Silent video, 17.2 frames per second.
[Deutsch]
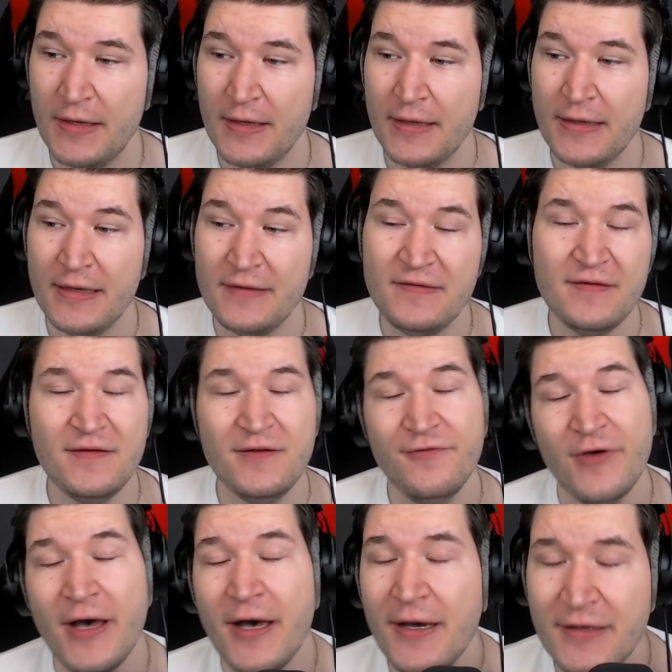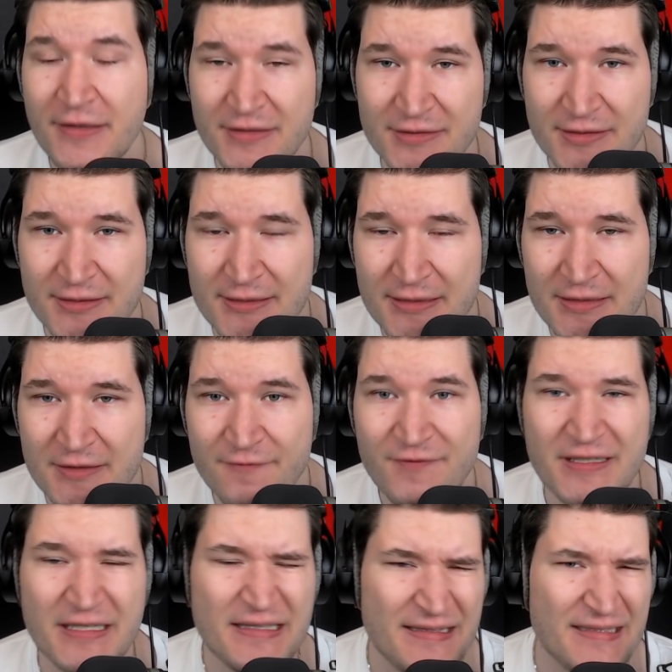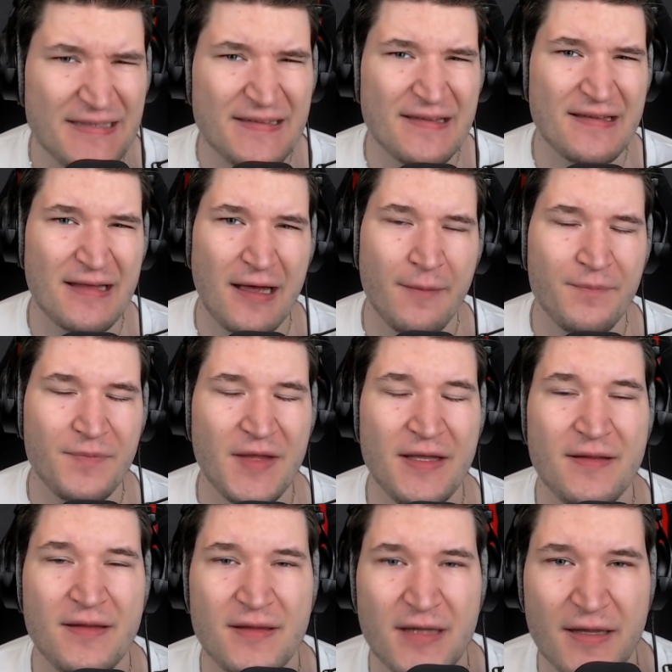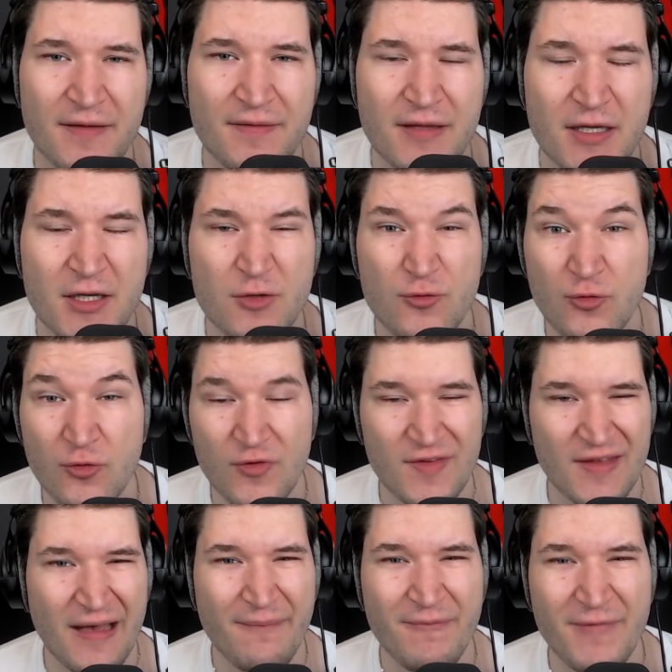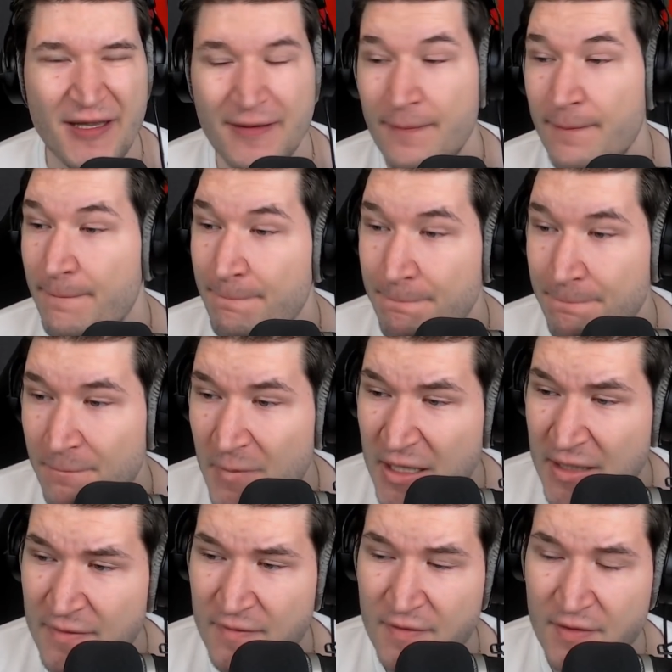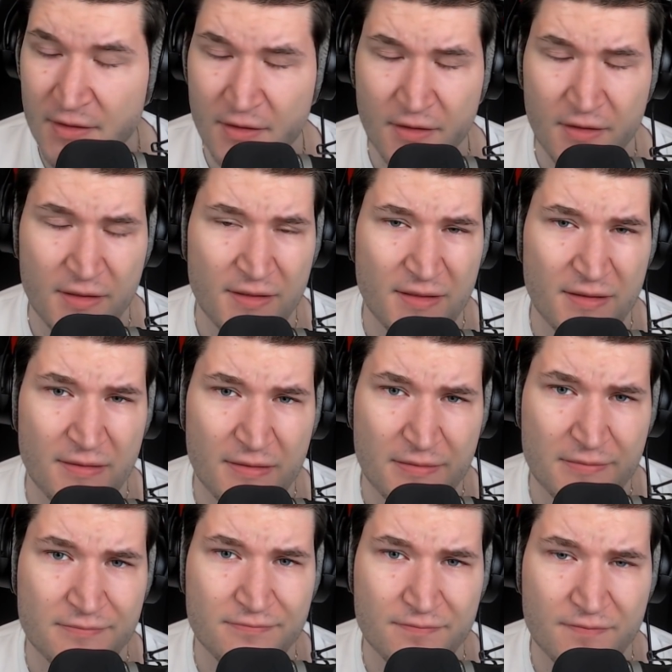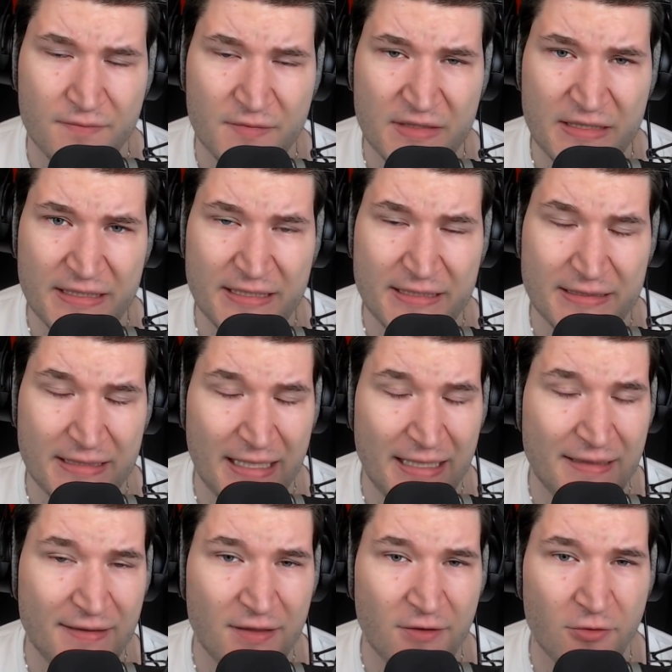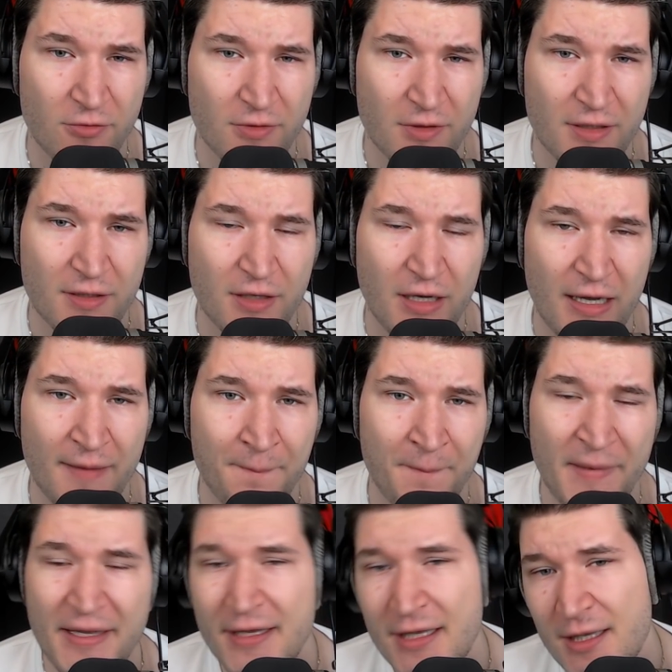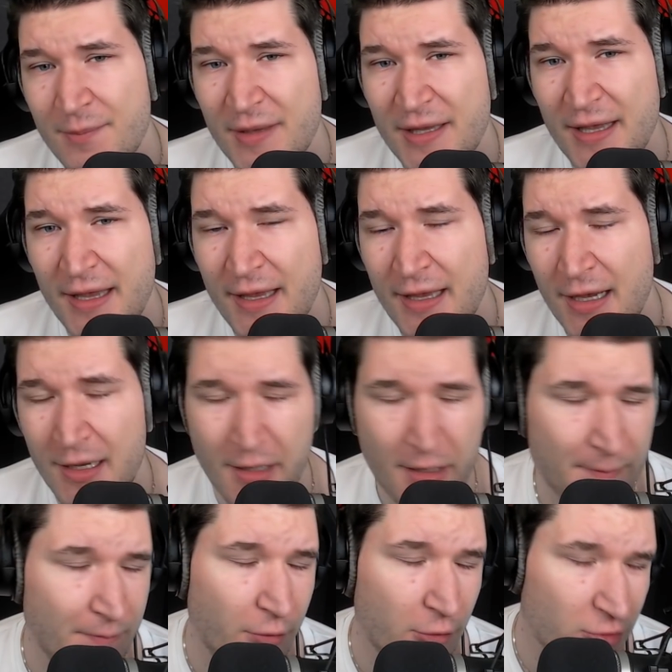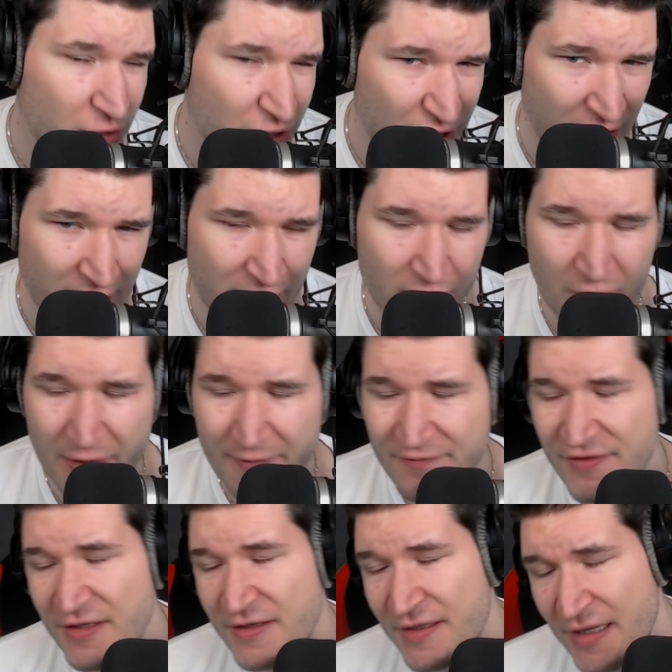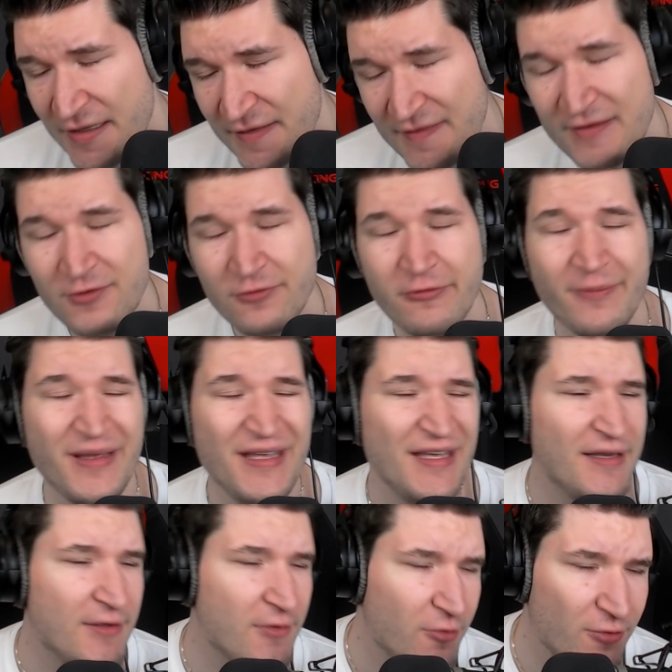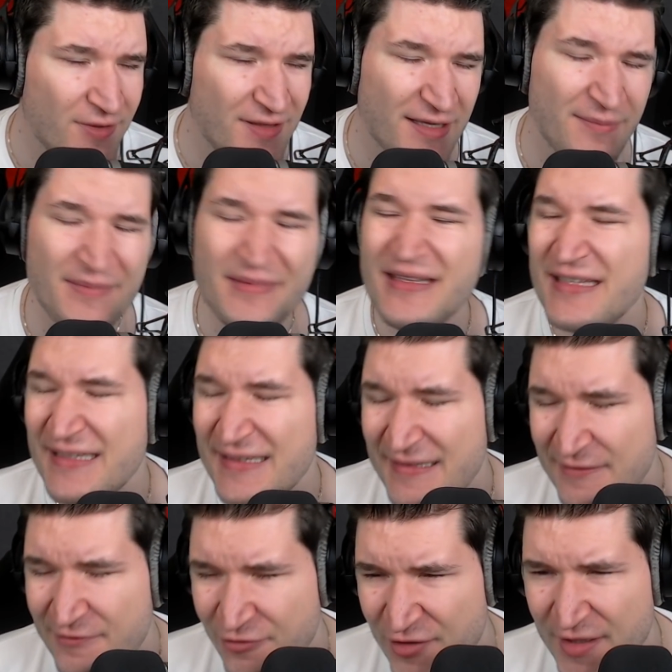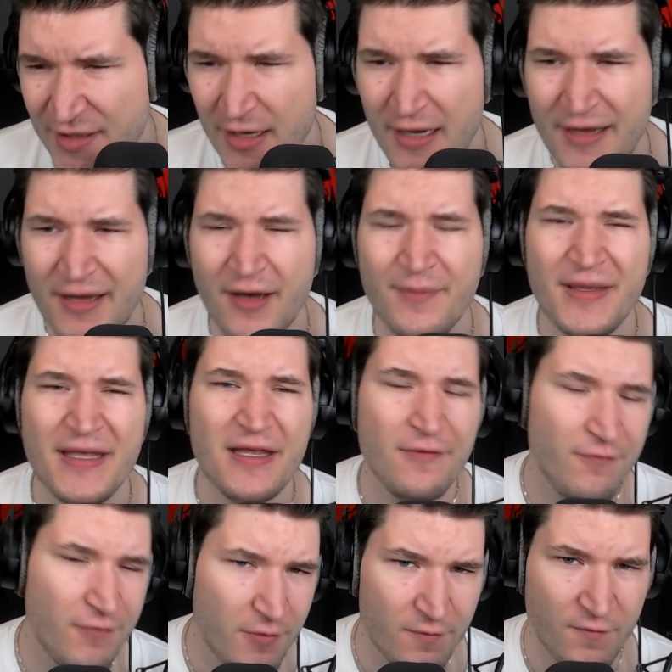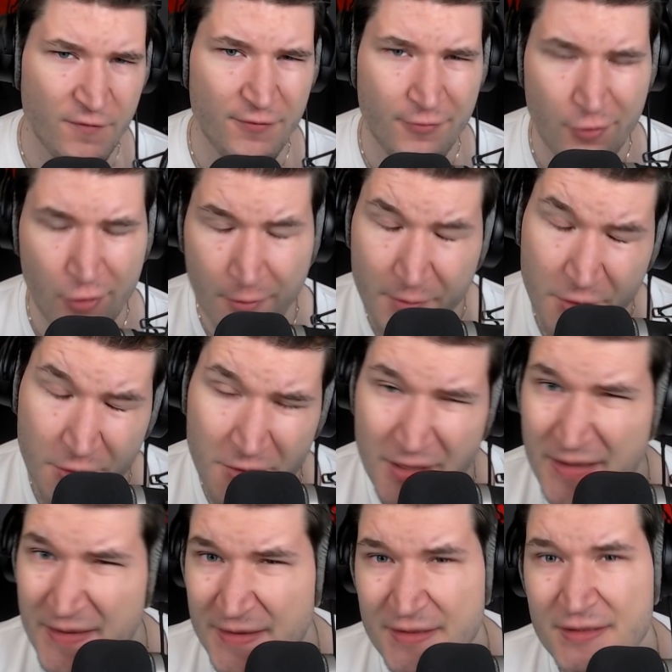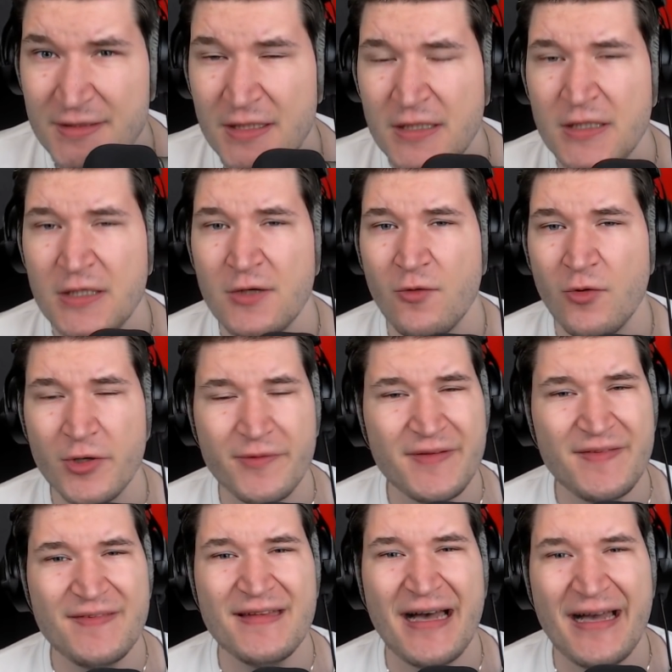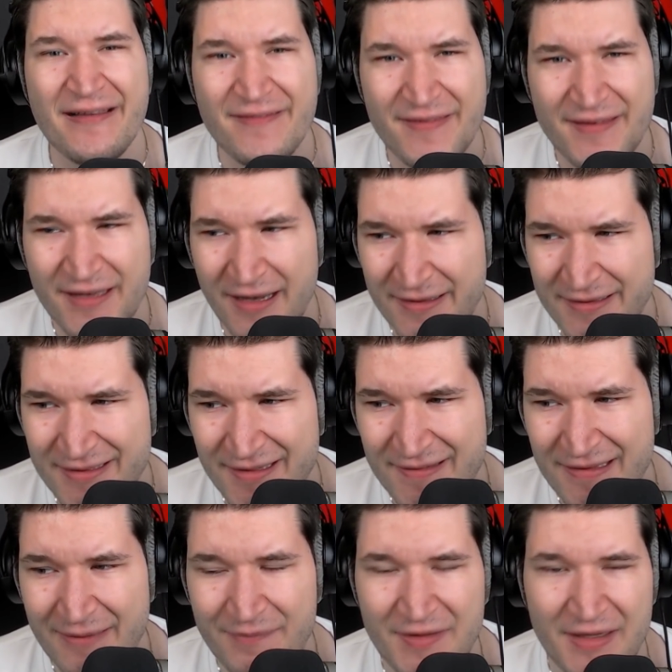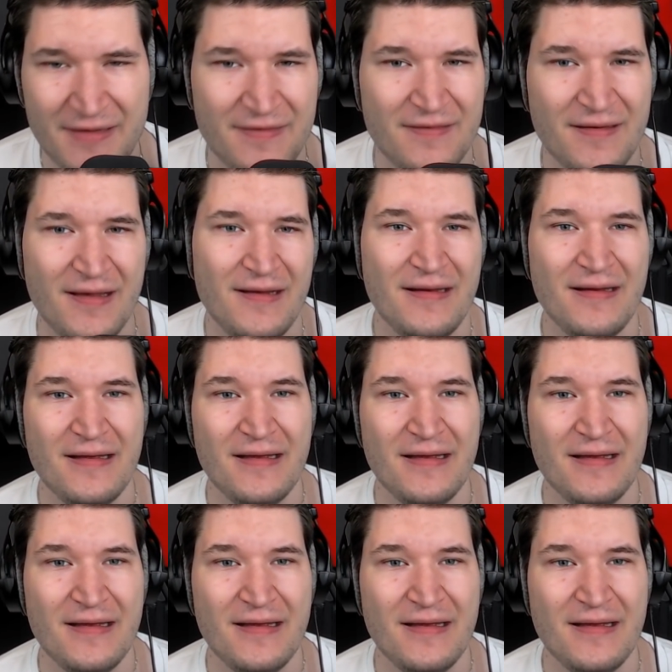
Jetzt ist die Frage, wird dieses Update dann zusammen mit den Änderungen am EBR, am Progetto, am 430 Uhr, am EN100, am IS4, am E5 kommen oder nicht? Oder wird es ein einzigartiges Update sein?